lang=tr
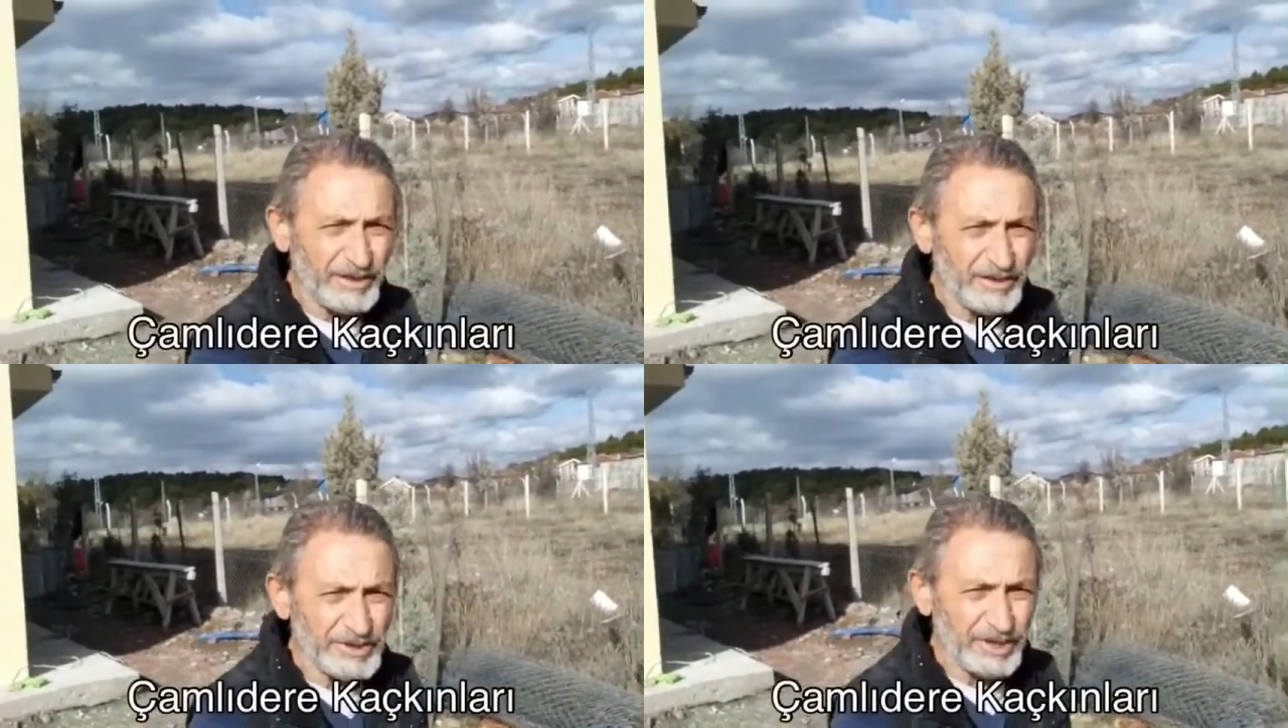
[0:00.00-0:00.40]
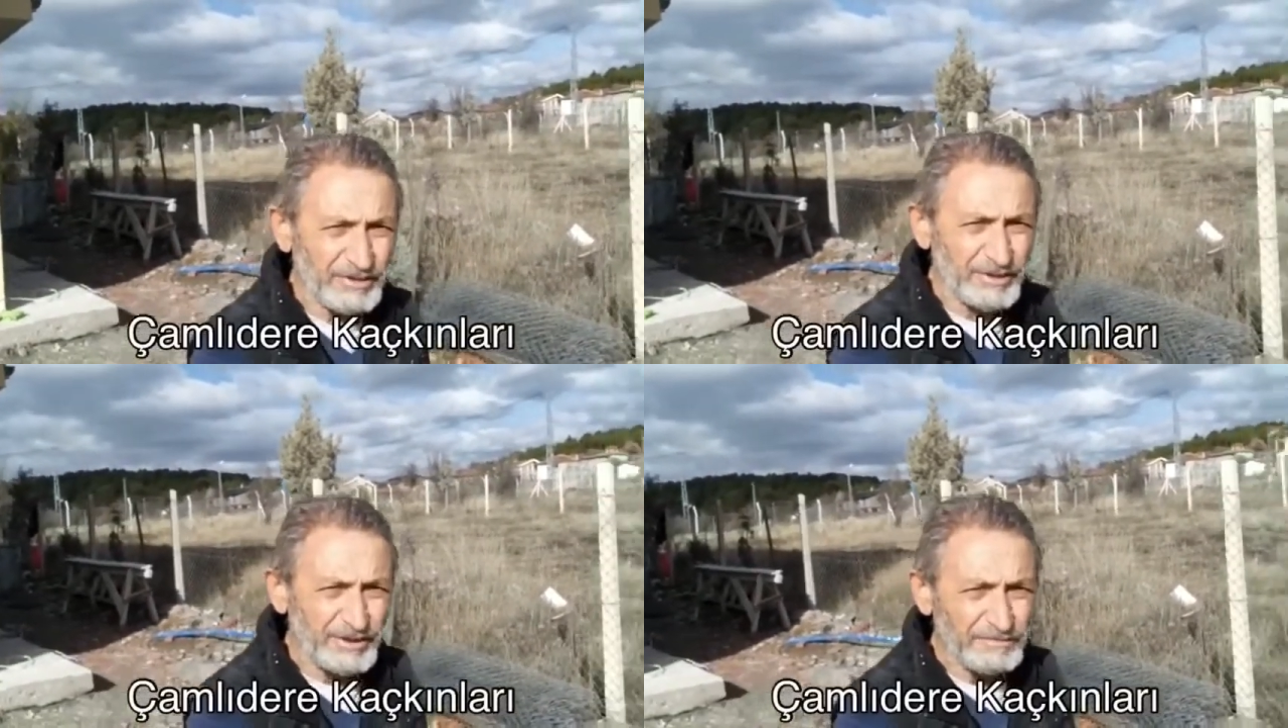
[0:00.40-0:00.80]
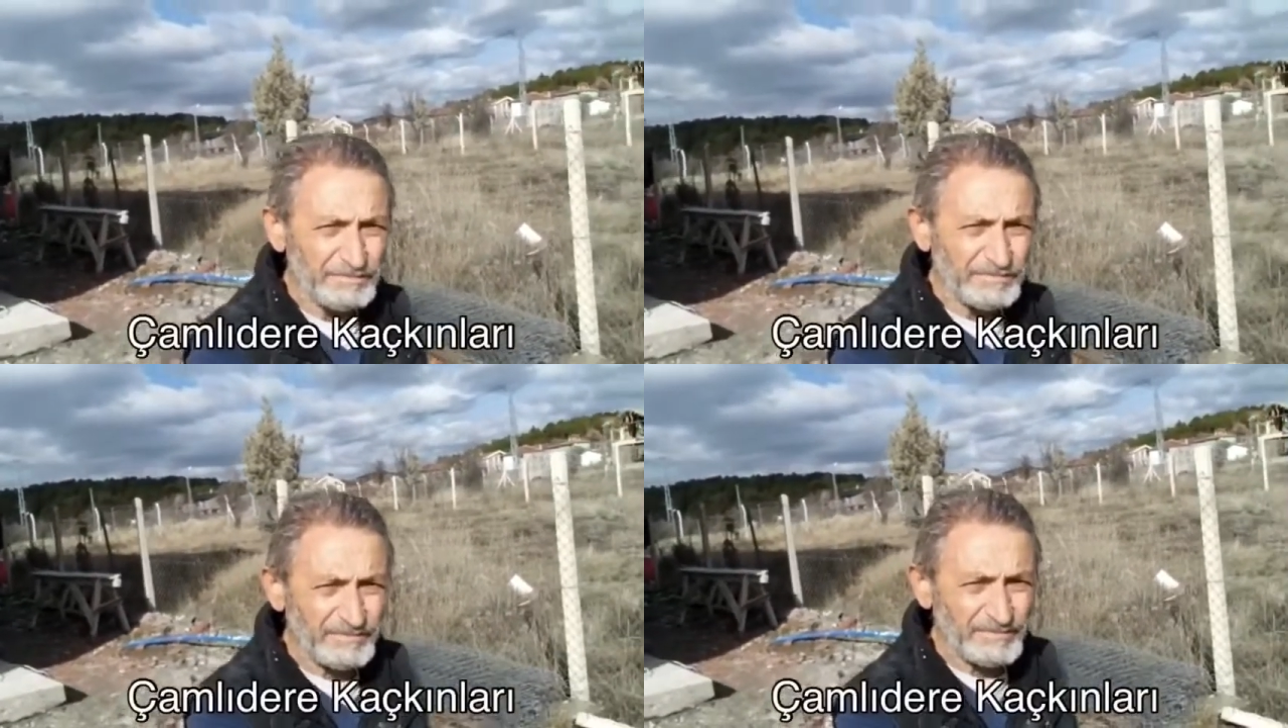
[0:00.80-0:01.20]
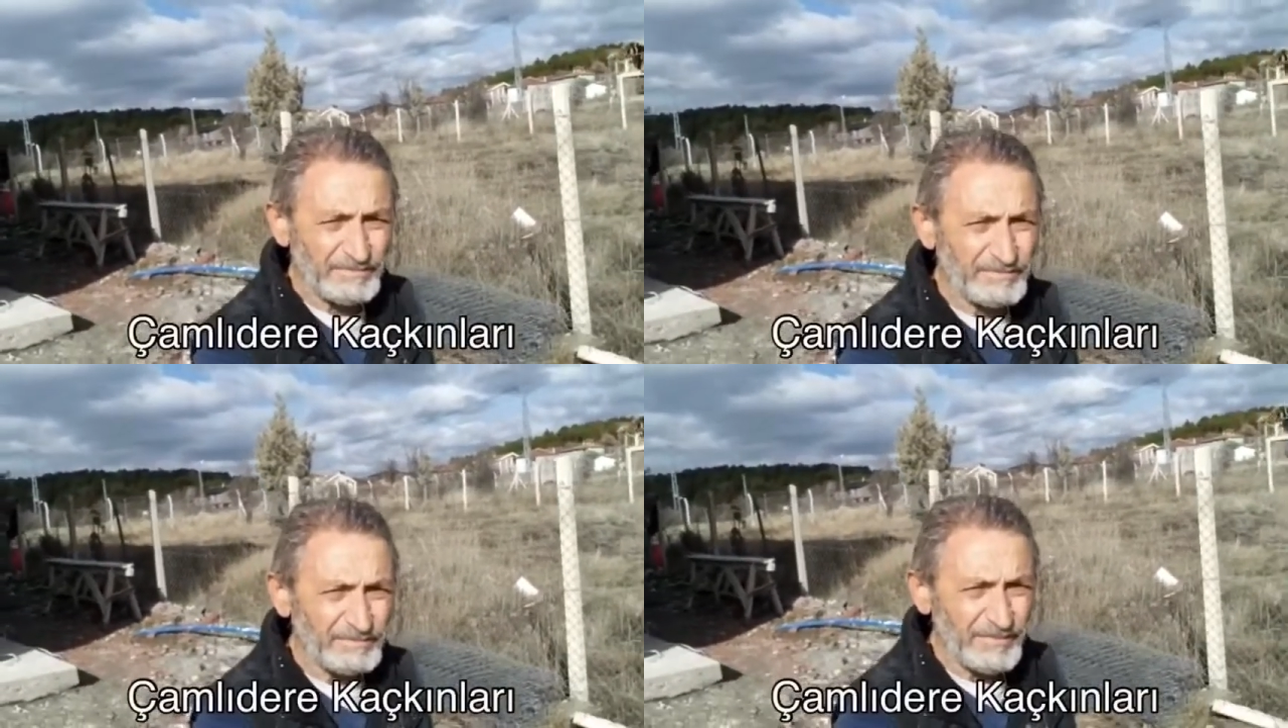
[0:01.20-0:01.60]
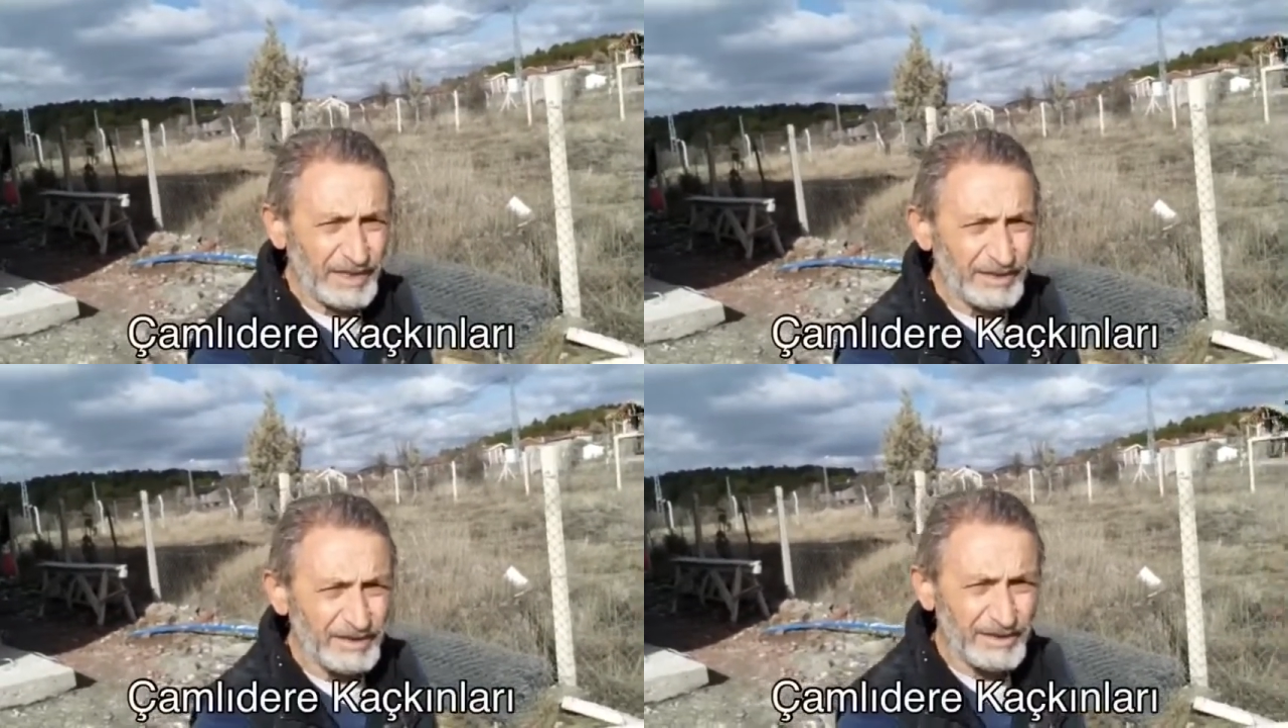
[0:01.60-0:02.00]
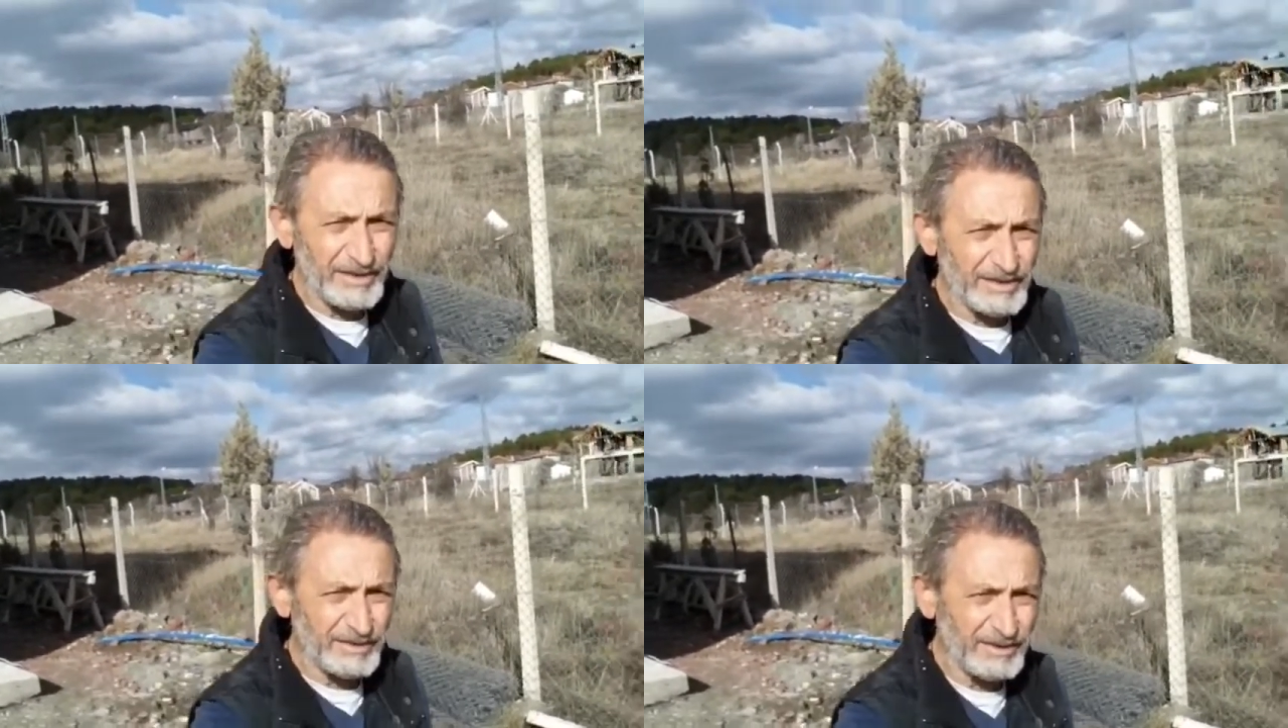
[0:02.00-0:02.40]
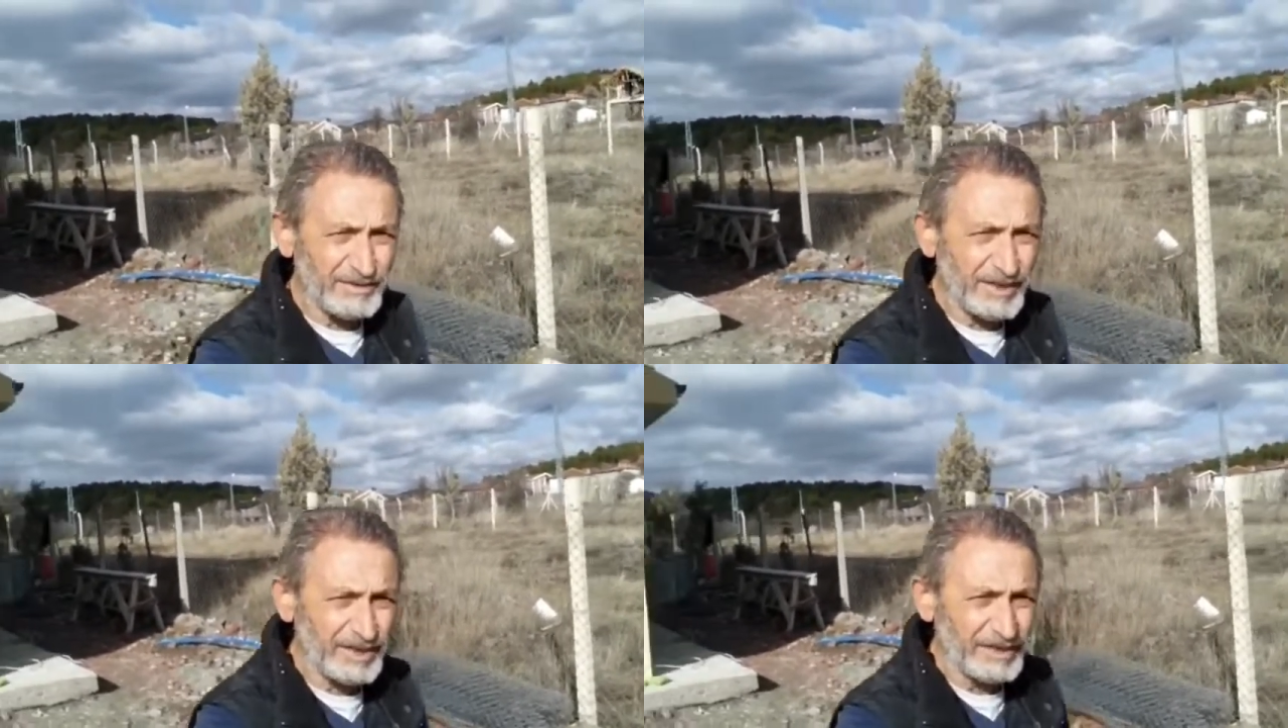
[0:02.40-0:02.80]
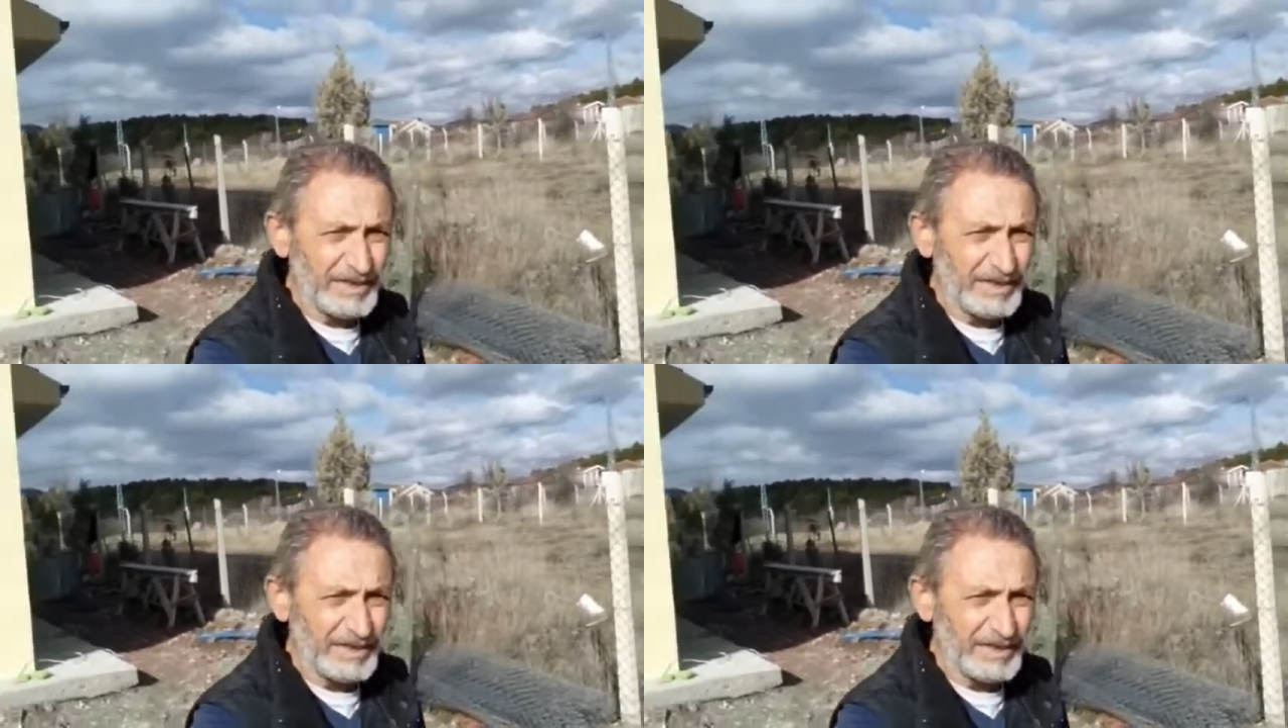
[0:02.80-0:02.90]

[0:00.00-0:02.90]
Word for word: takılacaktı. Ee, ve